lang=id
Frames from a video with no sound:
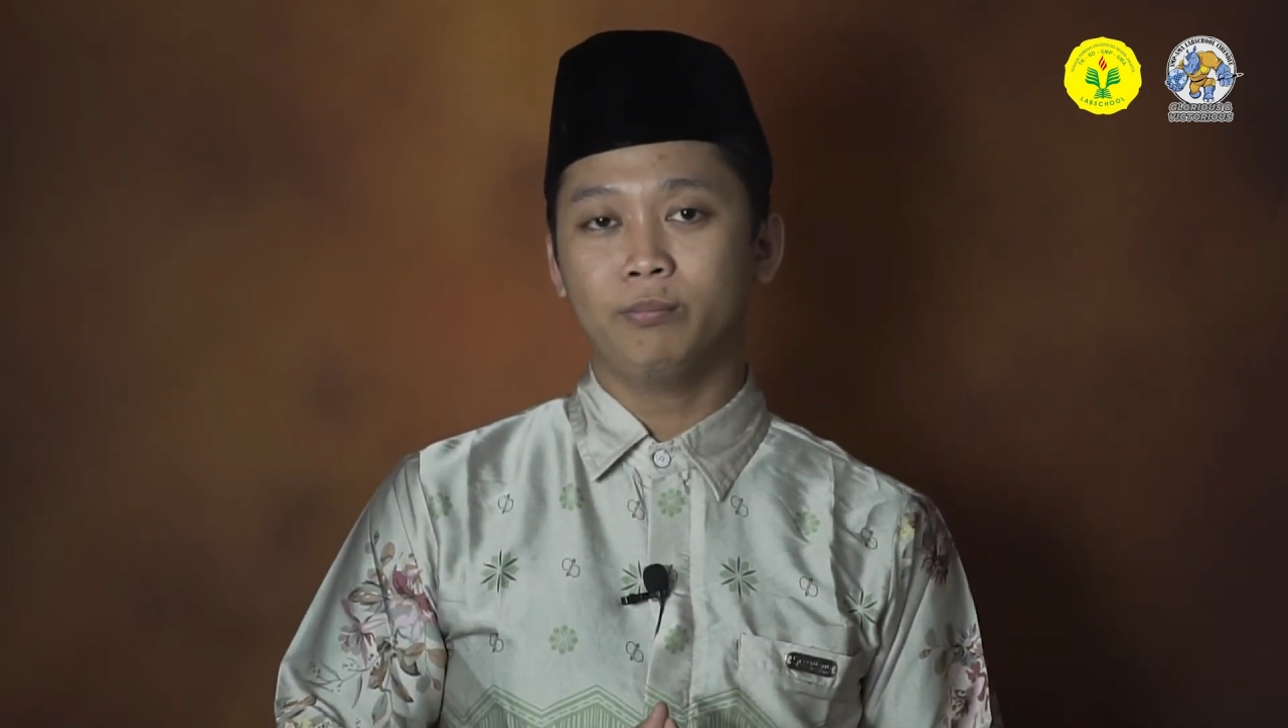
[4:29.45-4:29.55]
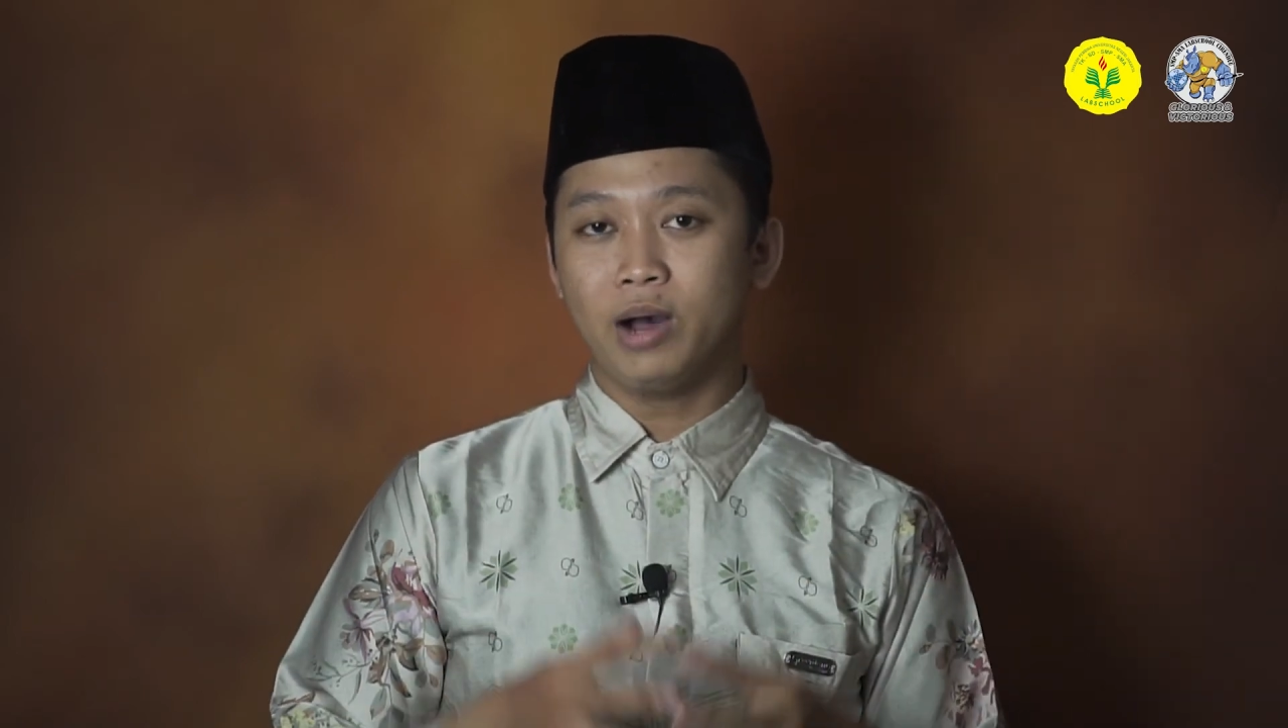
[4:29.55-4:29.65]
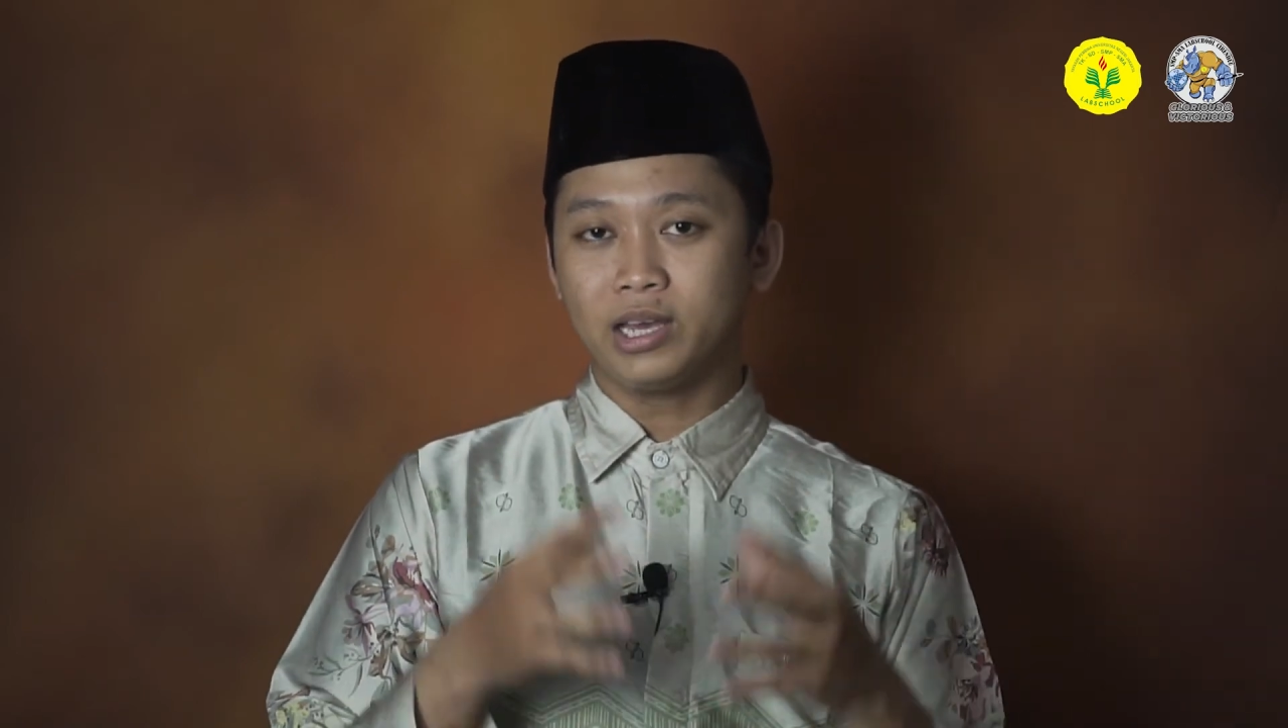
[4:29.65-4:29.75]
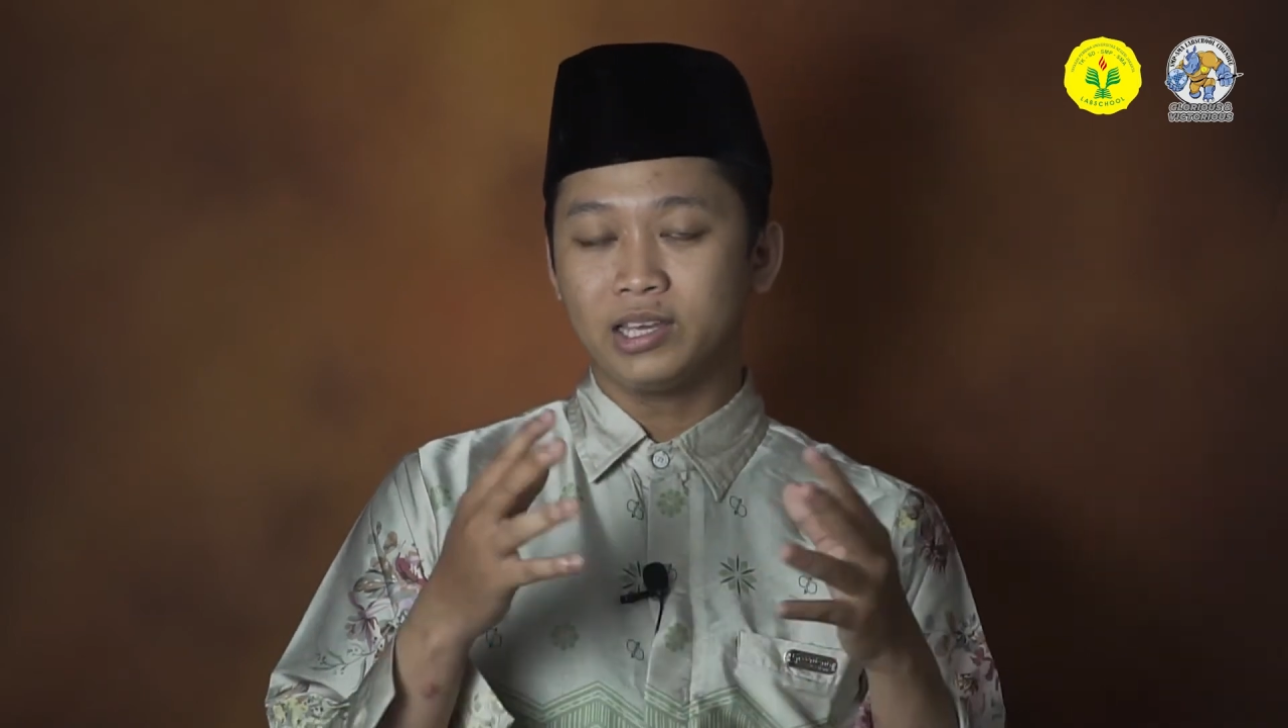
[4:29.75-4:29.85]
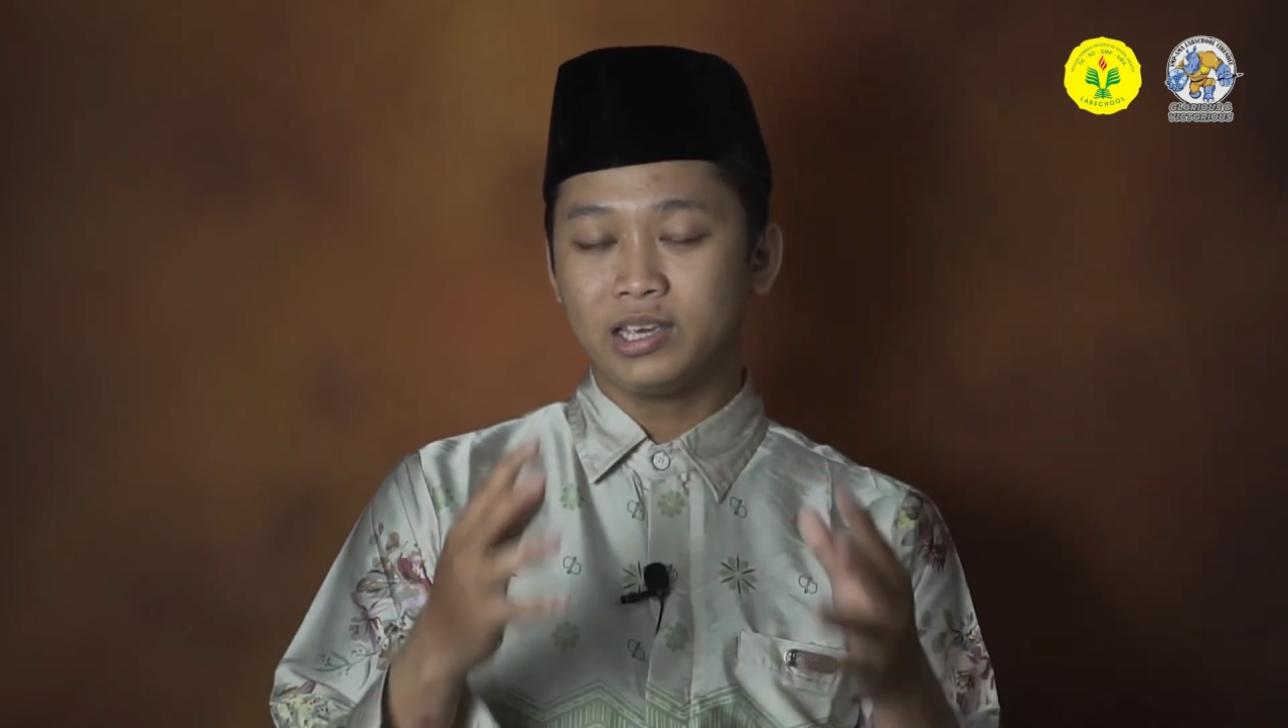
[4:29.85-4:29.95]

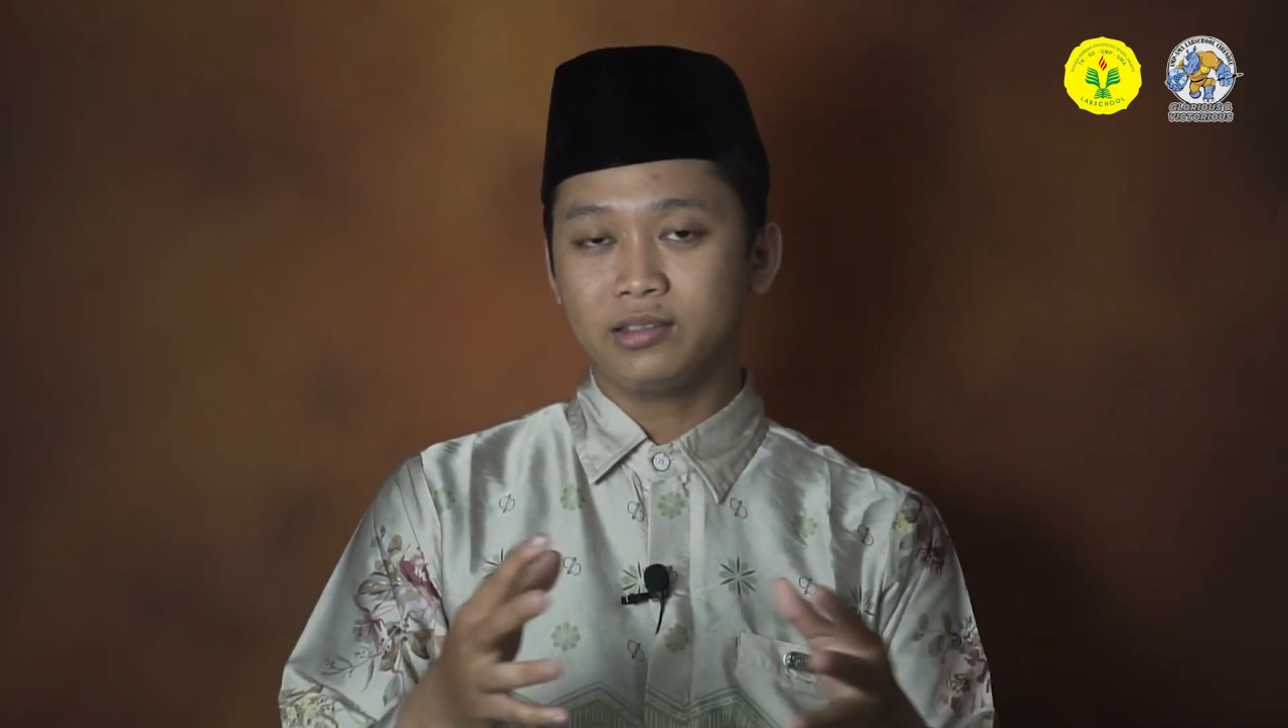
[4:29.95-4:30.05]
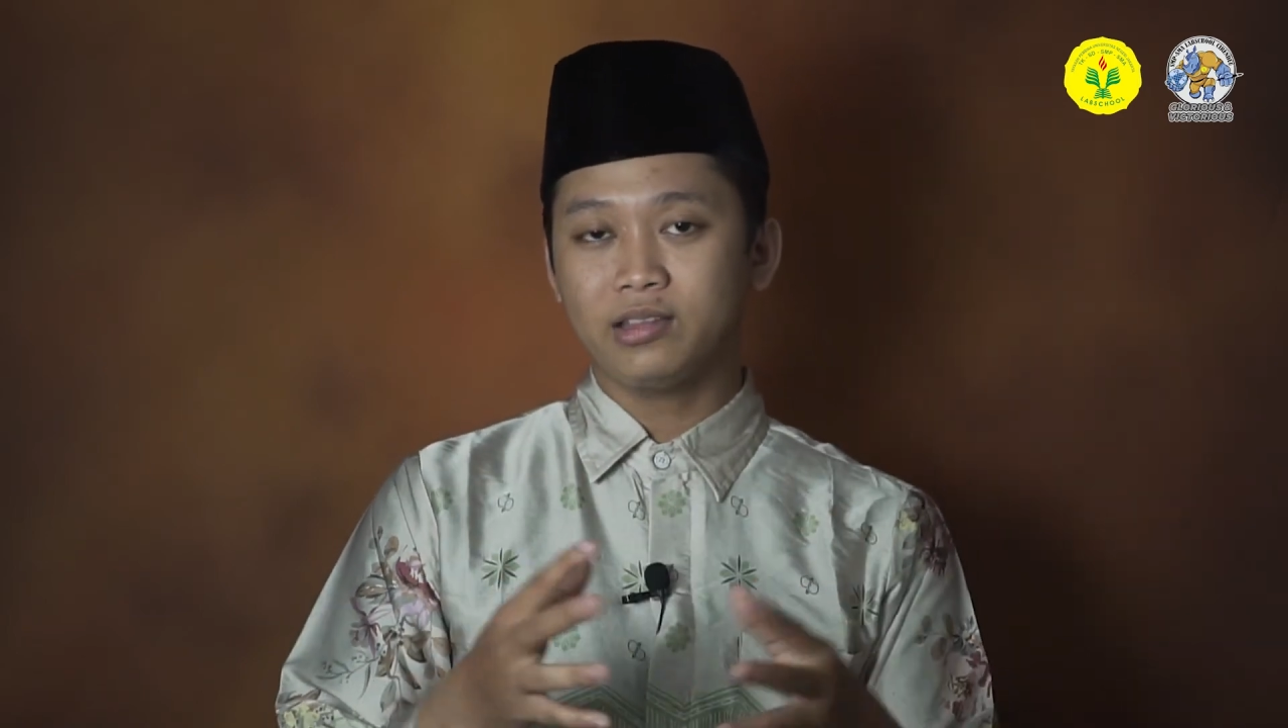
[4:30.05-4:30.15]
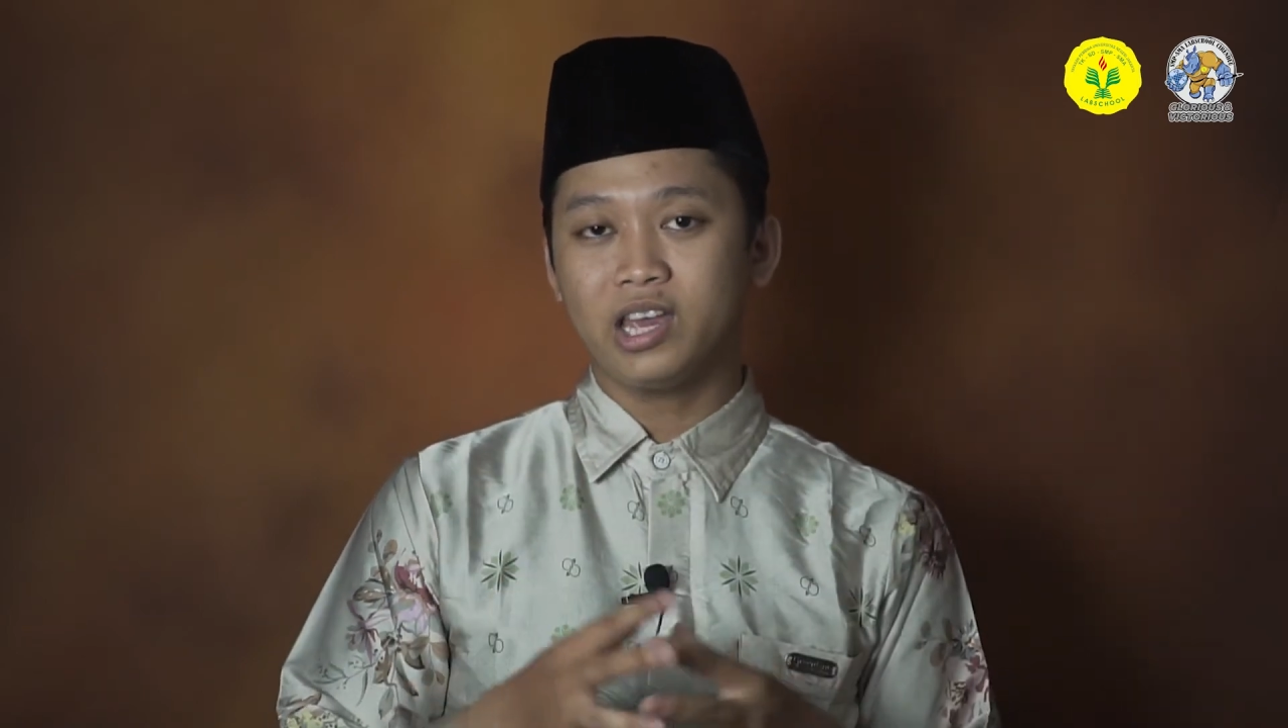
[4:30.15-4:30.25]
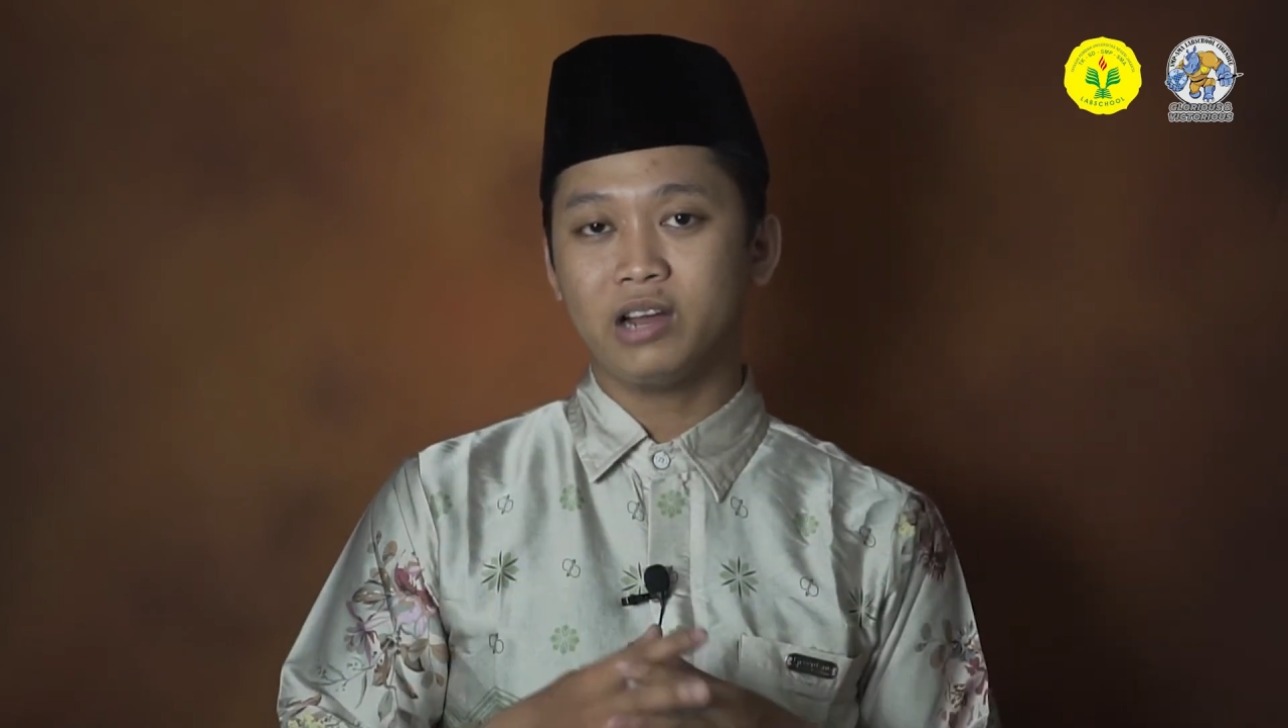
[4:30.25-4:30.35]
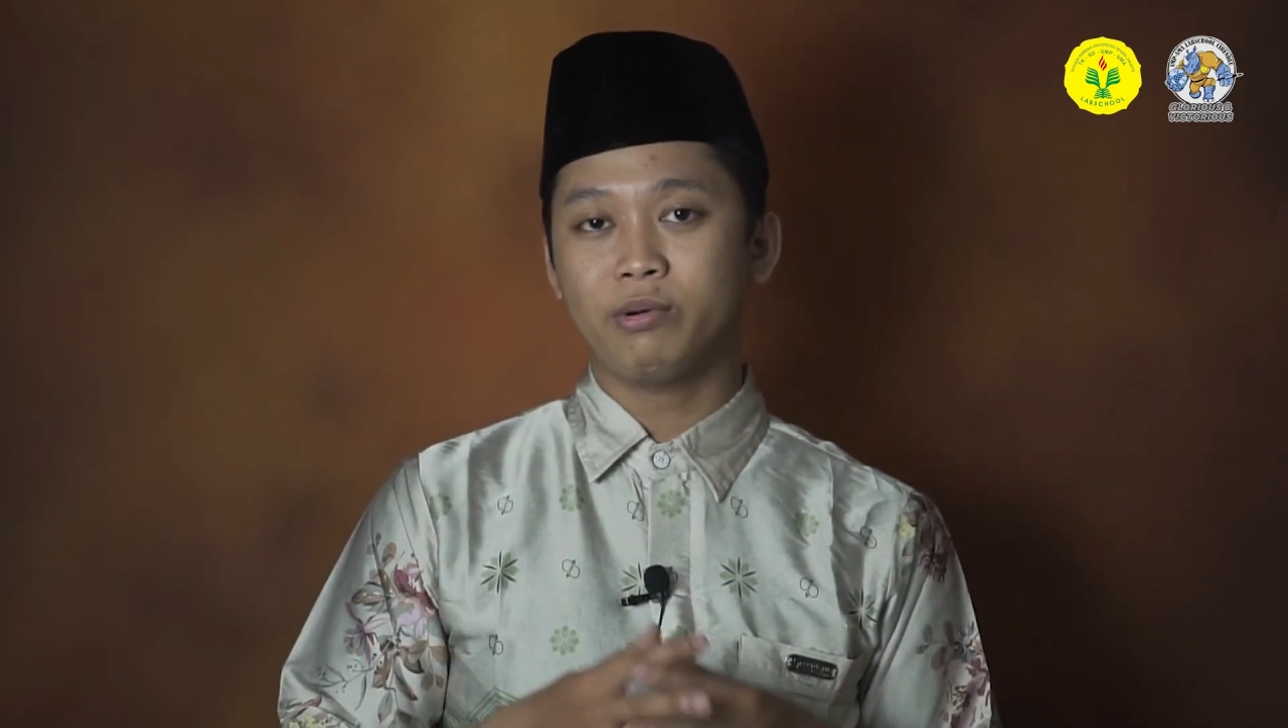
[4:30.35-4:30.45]
bagi kita yang